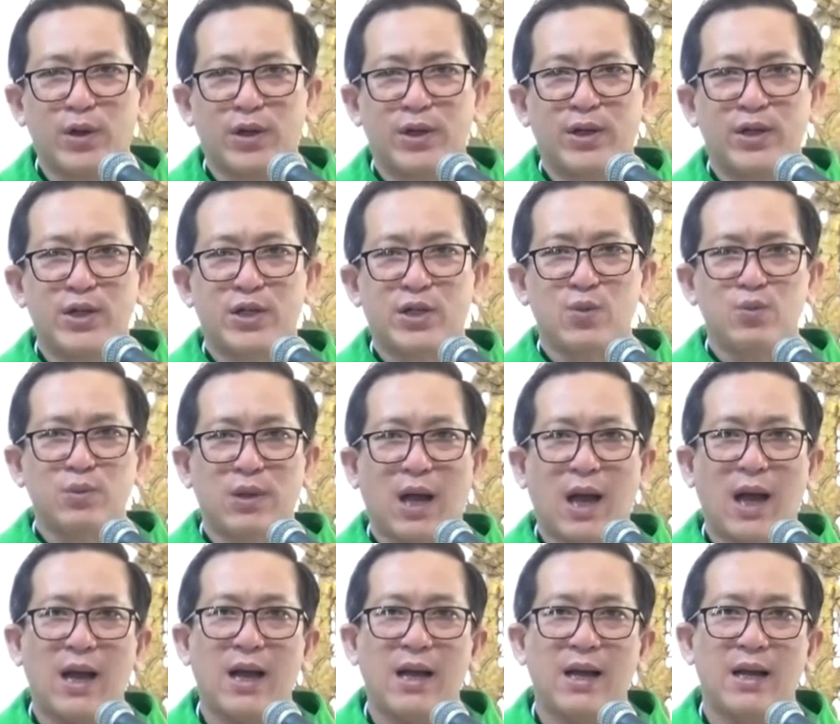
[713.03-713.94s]
người chúng
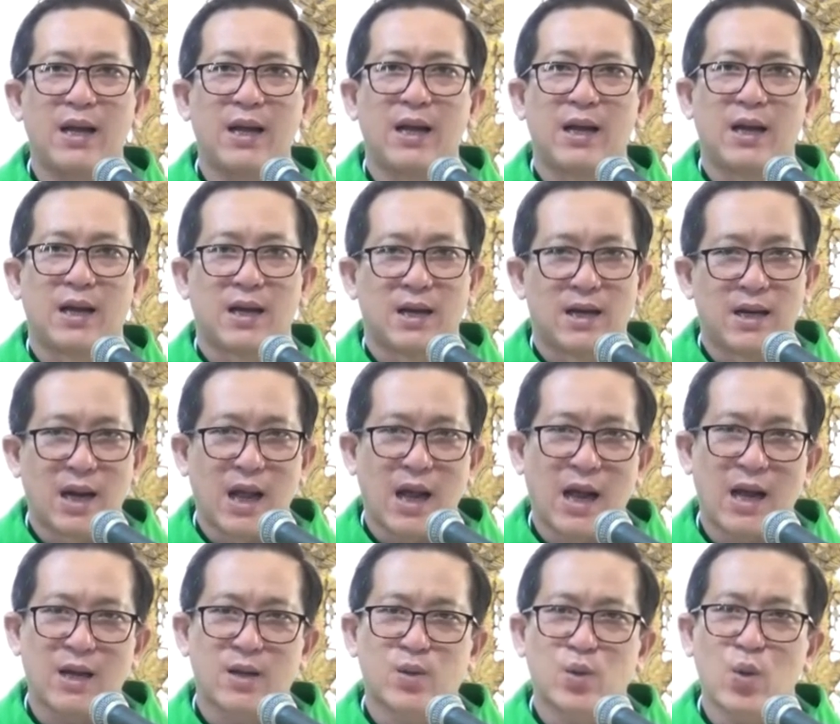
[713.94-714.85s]
ta
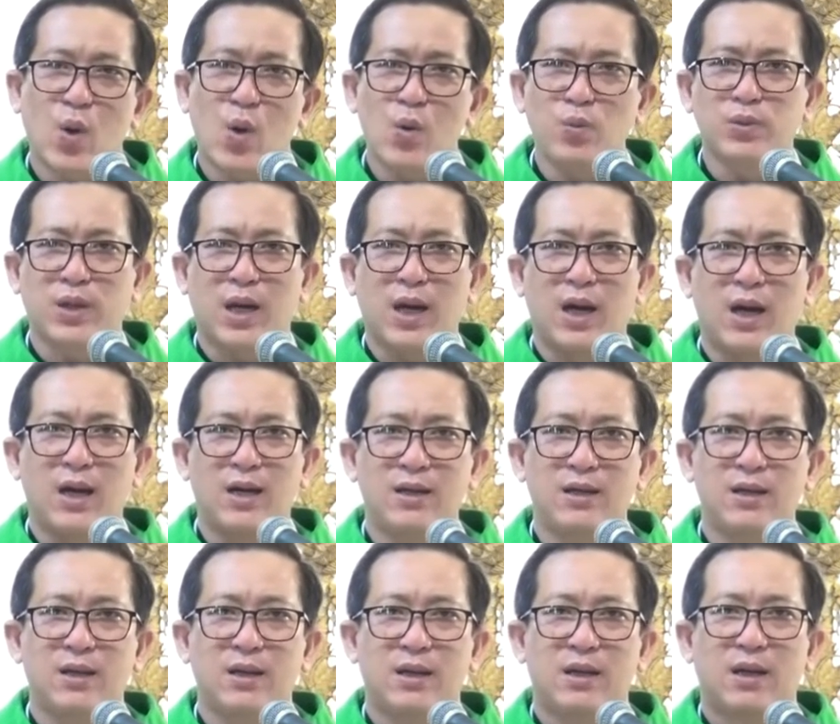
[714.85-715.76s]
là tôn thờ,